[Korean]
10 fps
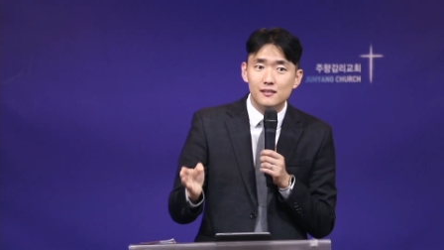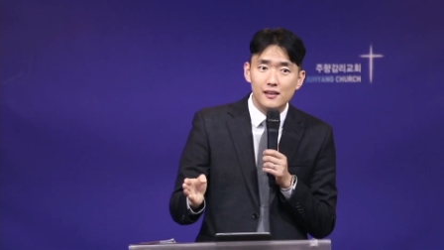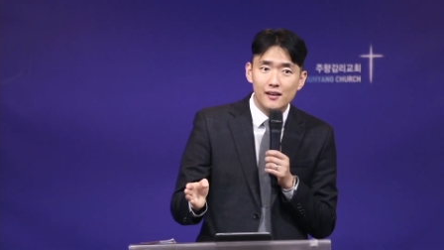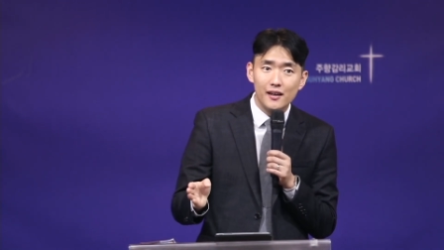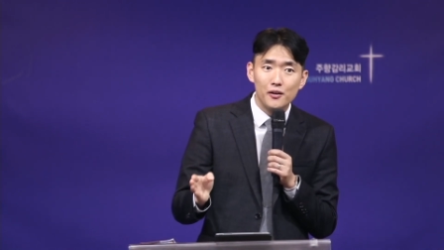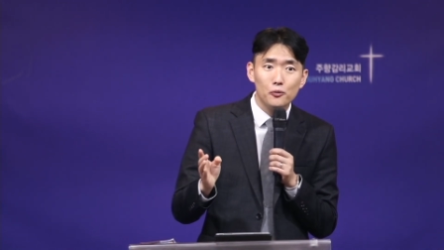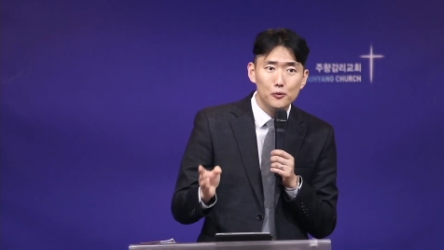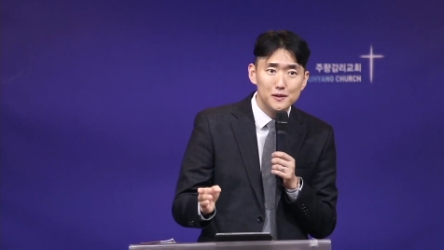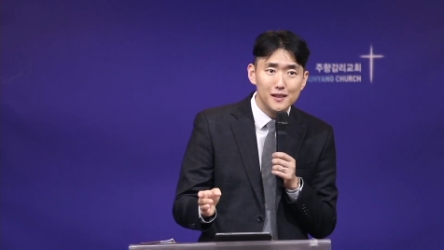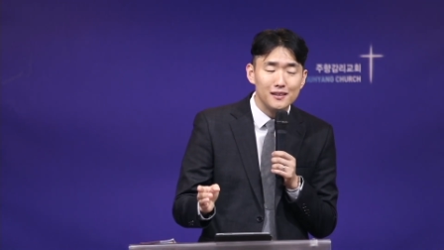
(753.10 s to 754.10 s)
그때의
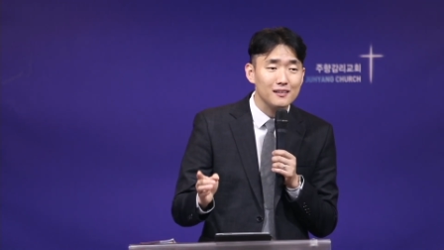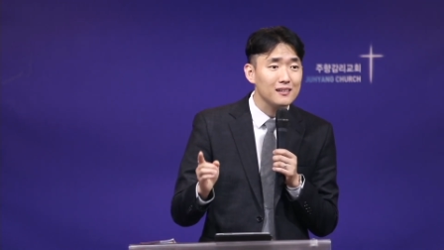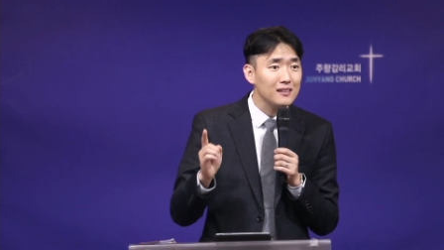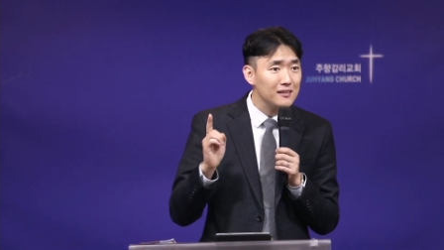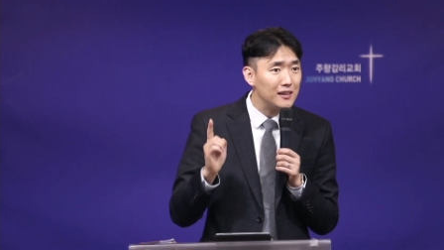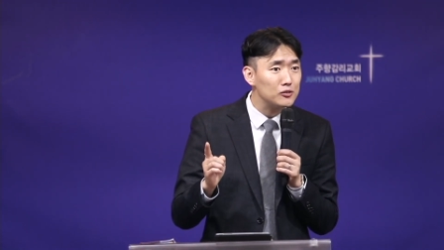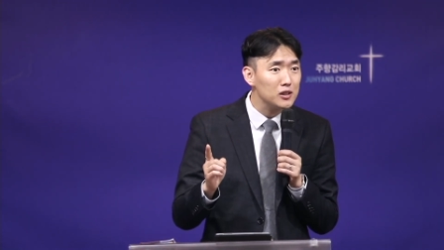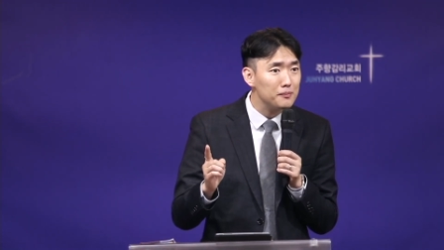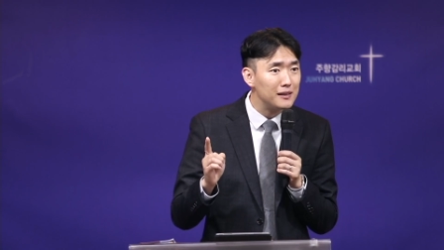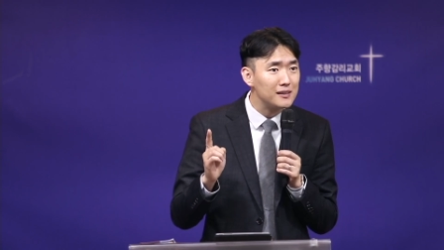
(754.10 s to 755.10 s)
오직
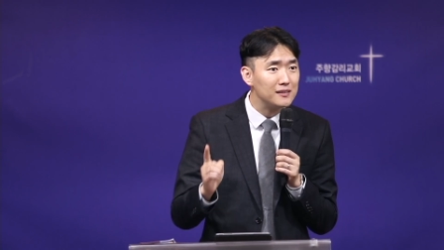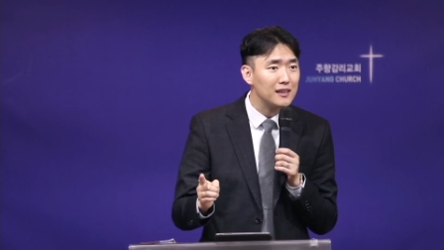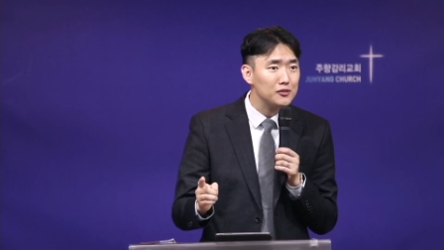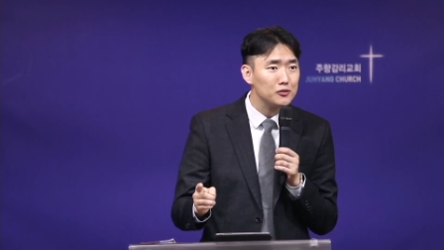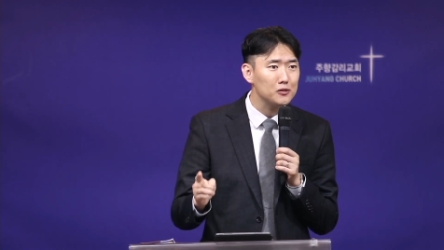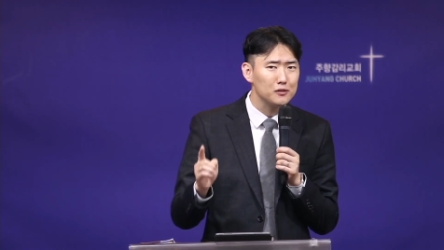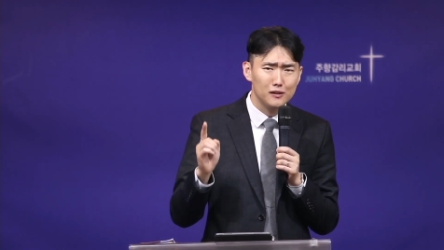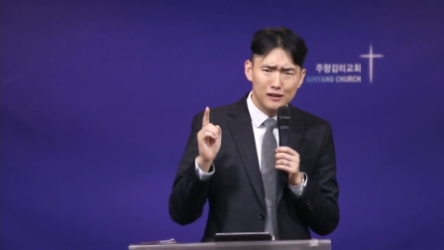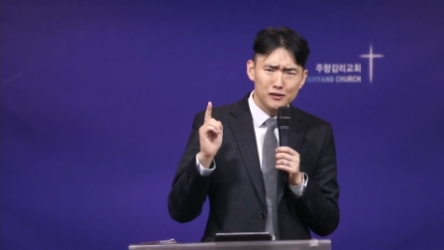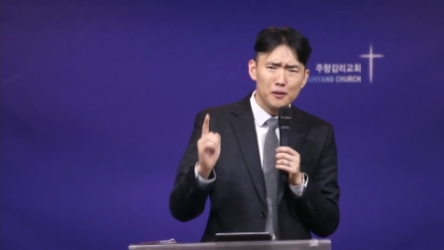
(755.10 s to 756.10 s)
예수님의 제자 중
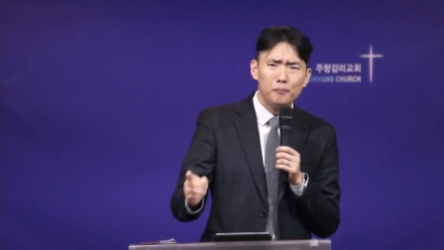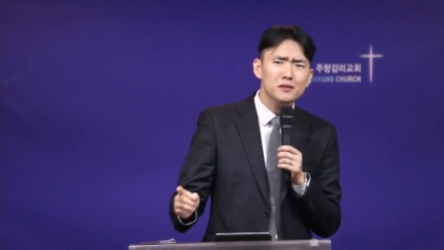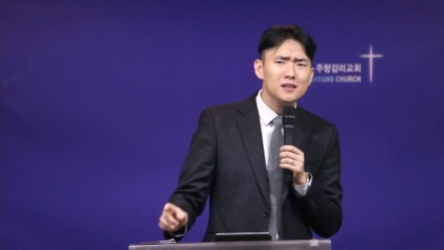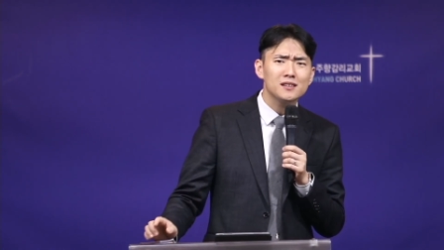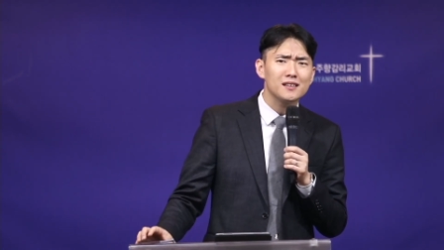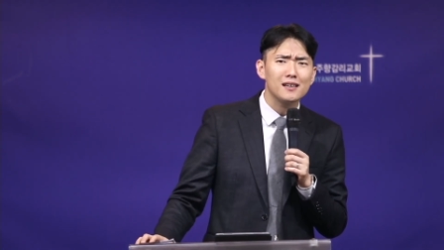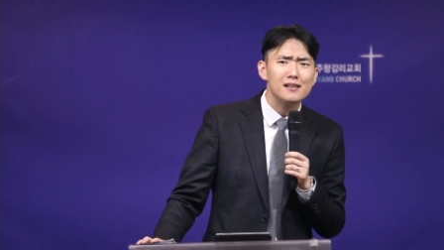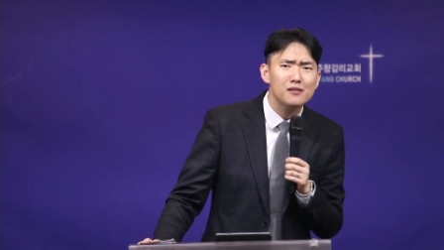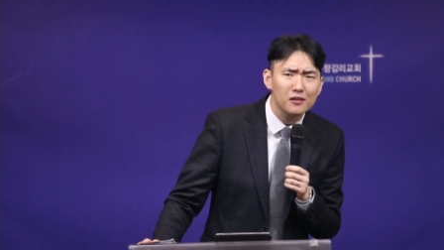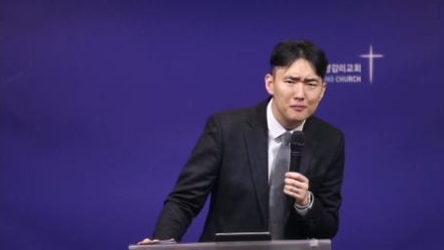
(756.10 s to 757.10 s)
첫 번째 제자라
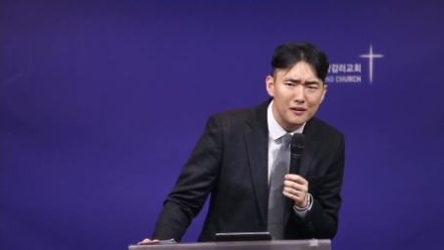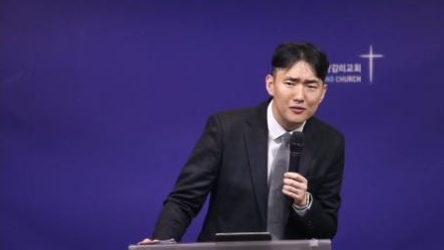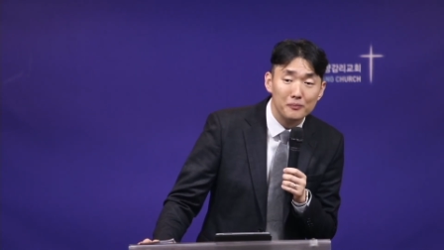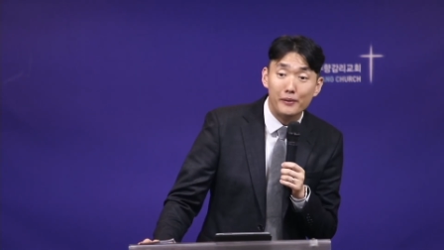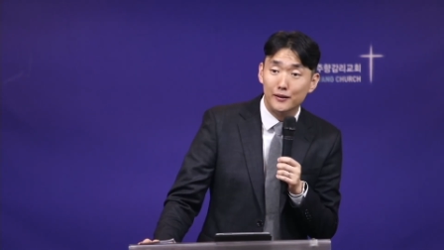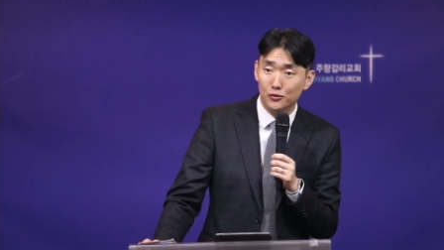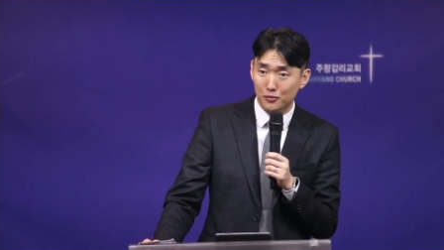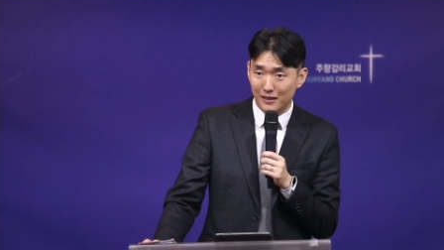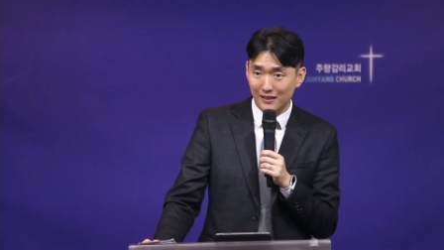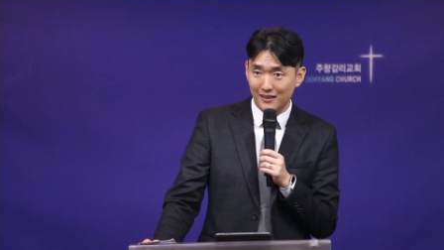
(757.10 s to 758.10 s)
일컬음 받았던
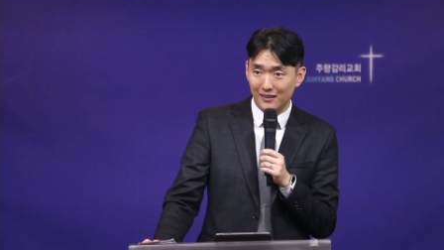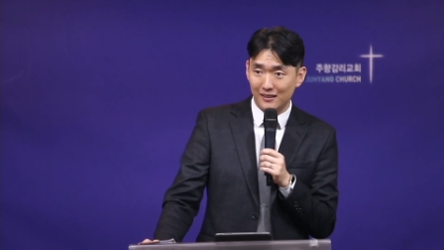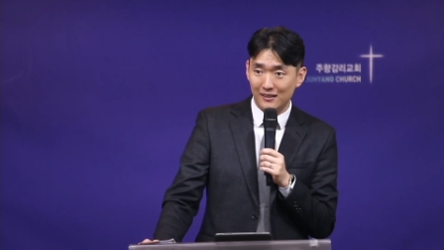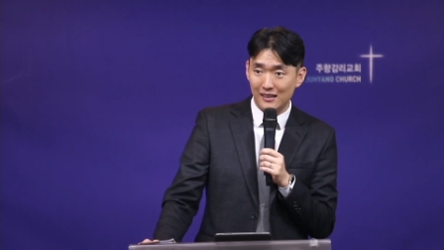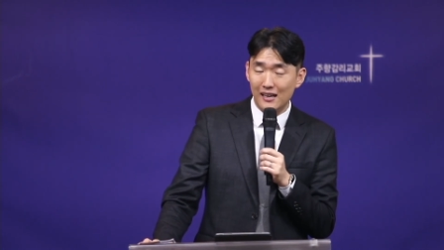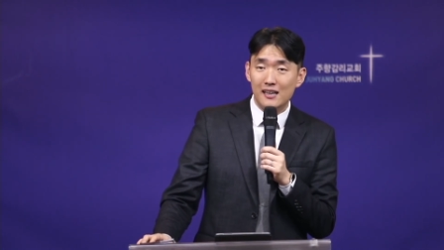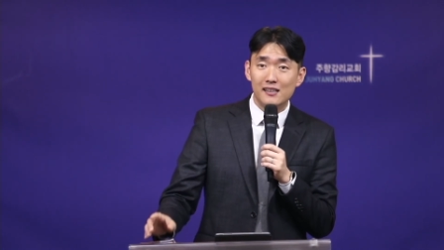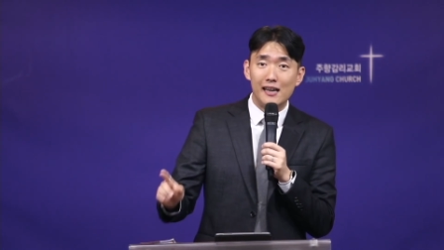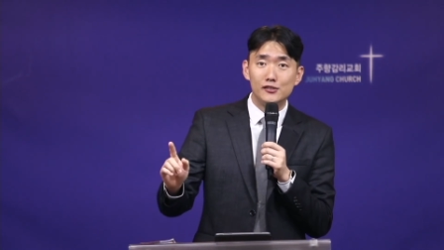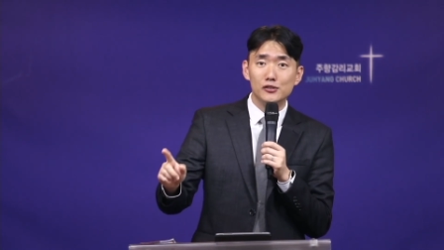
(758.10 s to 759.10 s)
베드로만이
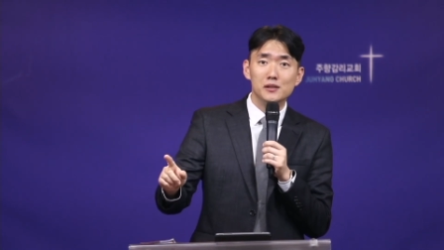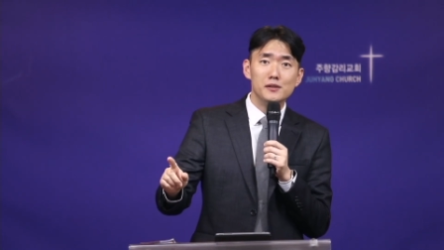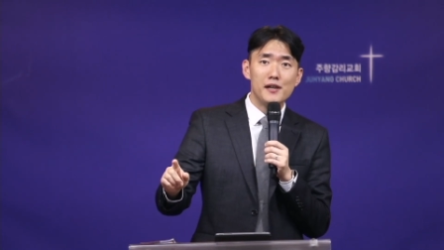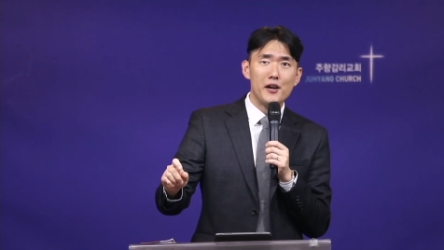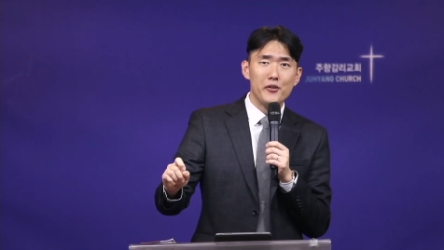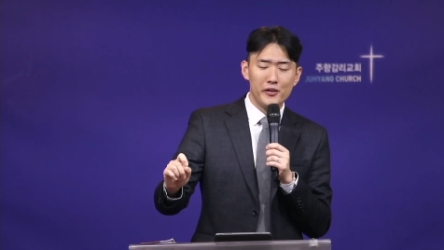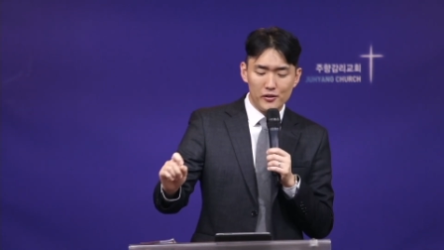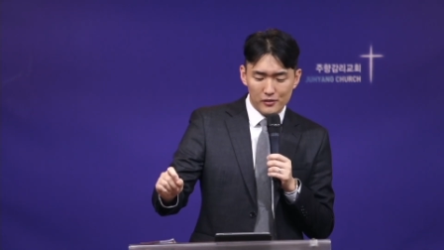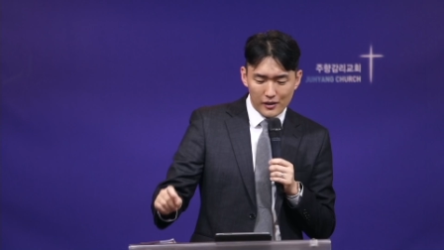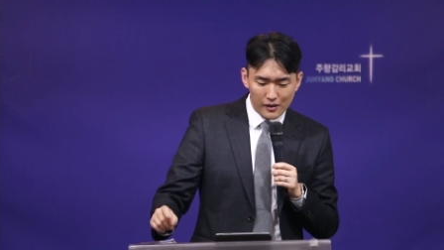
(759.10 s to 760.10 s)
예수님을 향하여
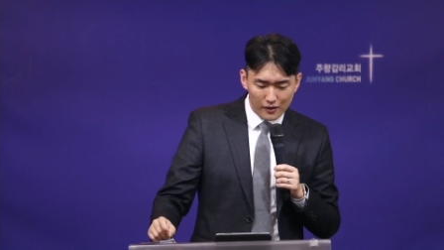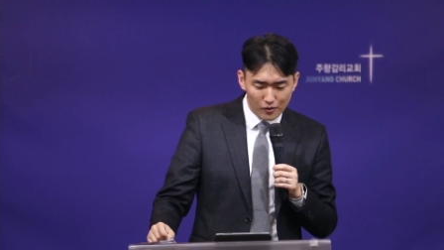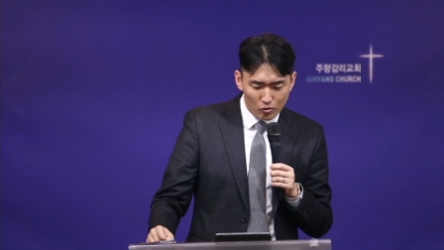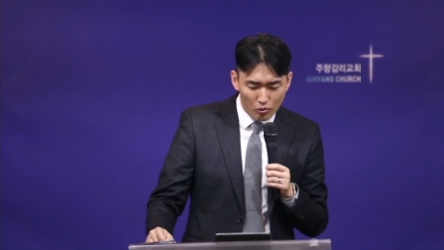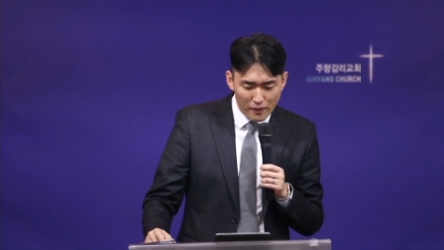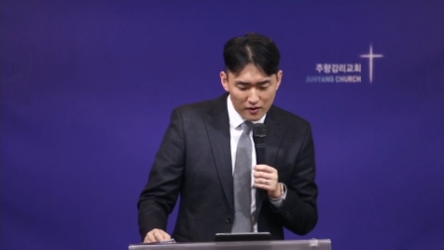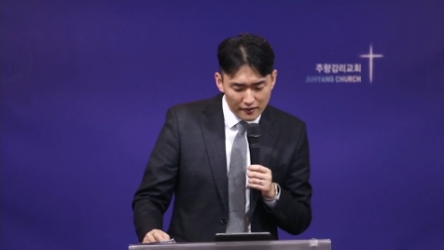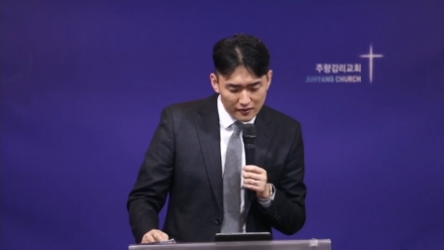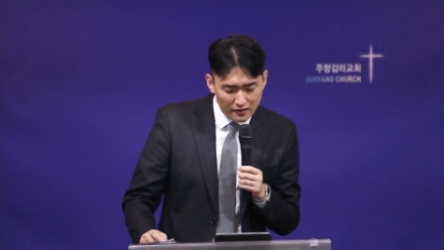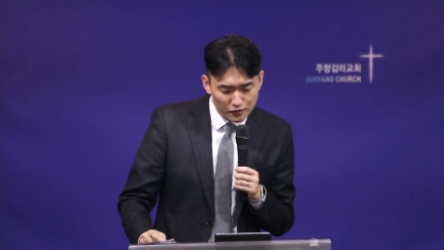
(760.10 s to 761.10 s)
이렇게
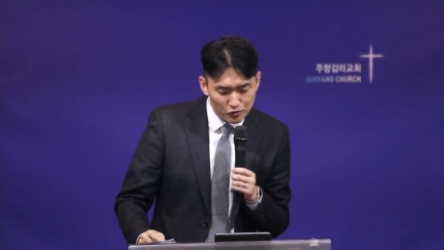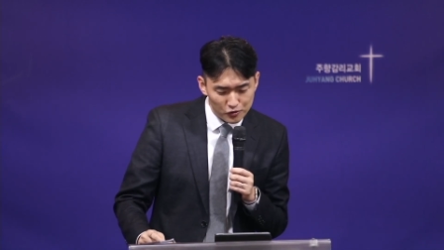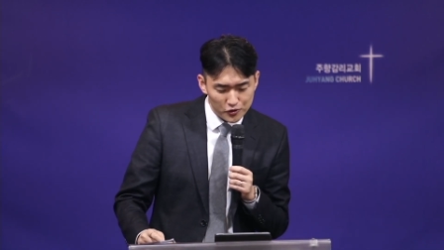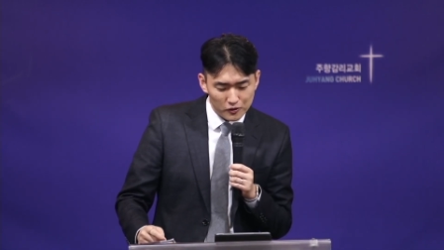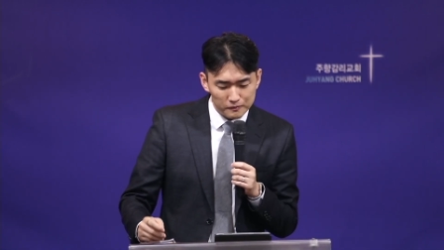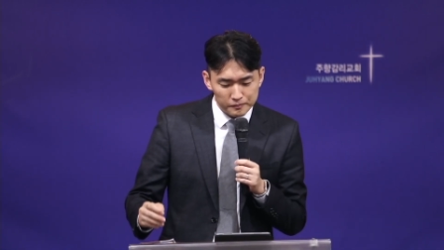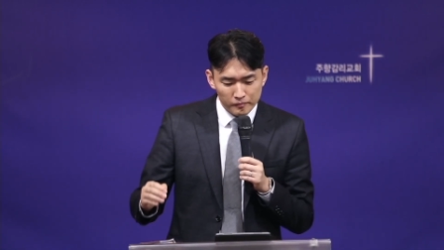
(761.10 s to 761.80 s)
고백한다라는 거죠.